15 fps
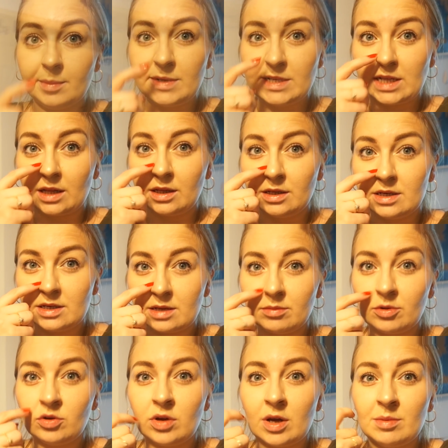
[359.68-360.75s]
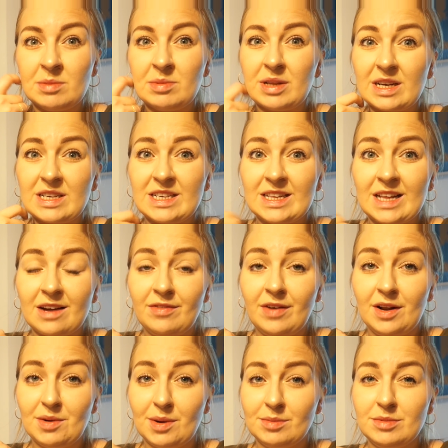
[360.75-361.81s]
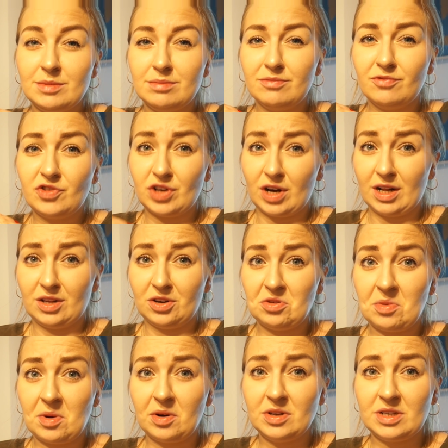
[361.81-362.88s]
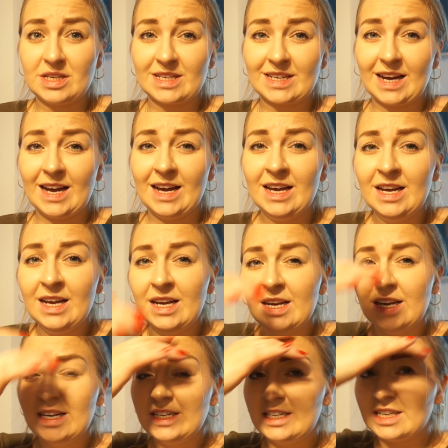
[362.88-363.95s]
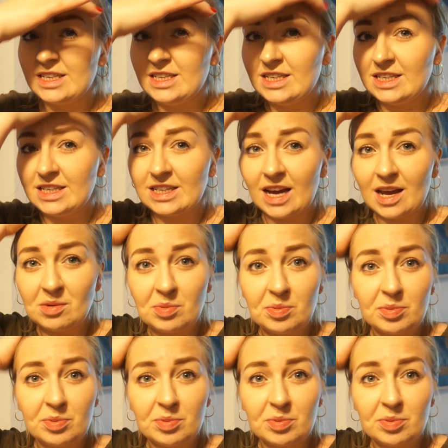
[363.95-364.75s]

A bestaty nie zamontujemy, bo tak się nachwaliłam wczoraj tego mojego dziecka, że dzisiaj